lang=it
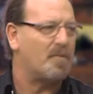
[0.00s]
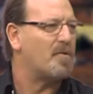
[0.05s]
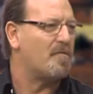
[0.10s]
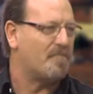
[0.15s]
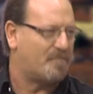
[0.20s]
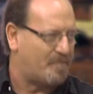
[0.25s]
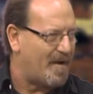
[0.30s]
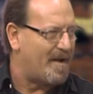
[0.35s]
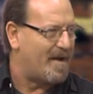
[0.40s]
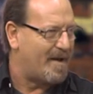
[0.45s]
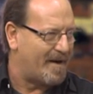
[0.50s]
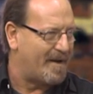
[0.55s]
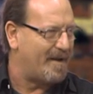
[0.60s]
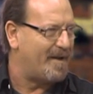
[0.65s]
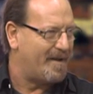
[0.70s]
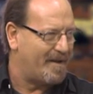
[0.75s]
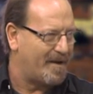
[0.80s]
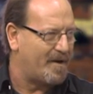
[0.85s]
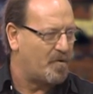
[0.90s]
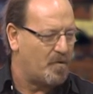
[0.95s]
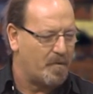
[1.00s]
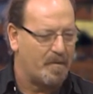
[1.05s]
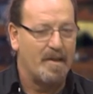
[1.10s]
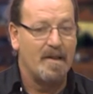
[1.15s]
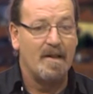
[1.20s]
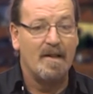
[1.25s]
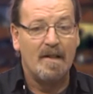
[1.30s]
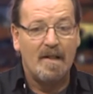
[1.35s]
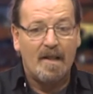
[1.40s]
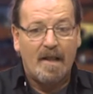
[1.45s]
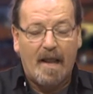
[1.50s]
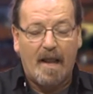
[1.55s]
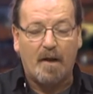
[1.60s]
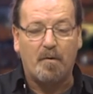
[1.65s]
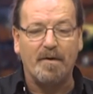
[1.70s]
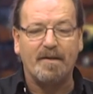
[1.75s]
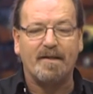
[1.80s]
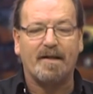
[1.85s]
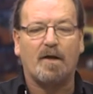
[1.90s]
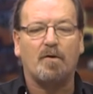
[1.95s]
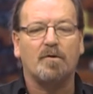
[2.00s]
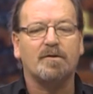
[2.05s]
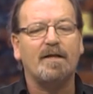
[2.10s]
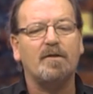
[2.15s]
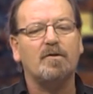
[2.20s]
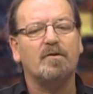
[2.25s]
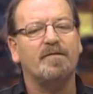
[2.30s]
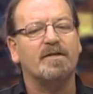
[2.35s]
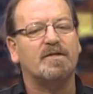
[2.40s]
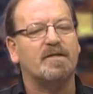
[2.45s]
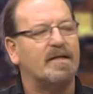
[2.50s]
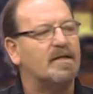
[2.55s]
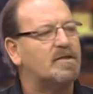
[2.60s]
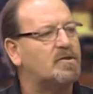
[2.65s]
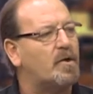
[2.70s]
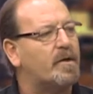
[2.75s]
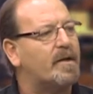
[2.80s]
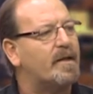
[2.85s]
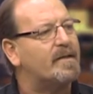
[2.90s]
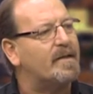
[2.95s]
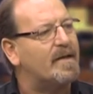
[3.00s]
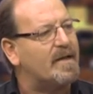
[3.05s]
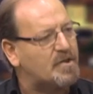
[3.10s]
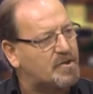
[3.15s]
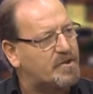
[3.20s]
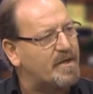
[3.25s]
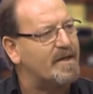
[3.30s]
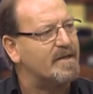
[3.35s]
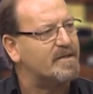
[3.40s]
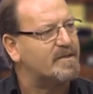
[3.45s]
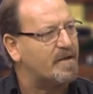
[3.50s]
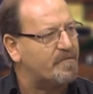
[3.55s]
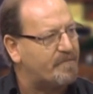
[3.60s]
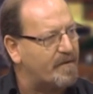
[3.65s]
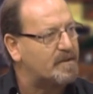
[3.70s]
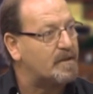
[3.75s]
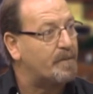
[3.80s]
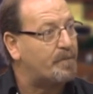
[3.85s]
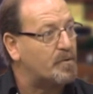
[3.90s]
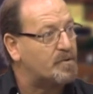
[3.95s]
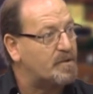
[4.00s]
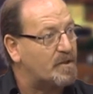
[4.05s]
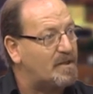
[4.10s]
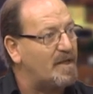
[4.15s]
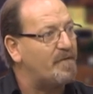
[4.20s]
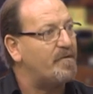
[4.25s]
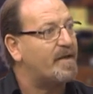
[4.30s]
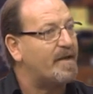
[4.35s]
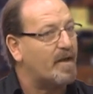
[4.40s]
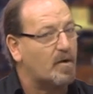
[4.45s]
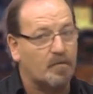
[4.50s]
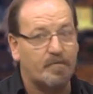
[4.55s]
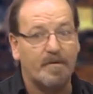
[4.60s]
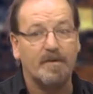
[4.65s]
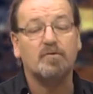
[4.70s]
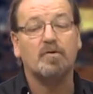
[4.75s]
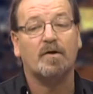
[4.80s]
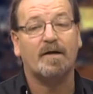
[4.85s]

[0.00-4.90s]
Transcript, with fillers: non fare. Ecco. E quindi raccontando invece la storia della scienza, i fatti positivi che hanno fatto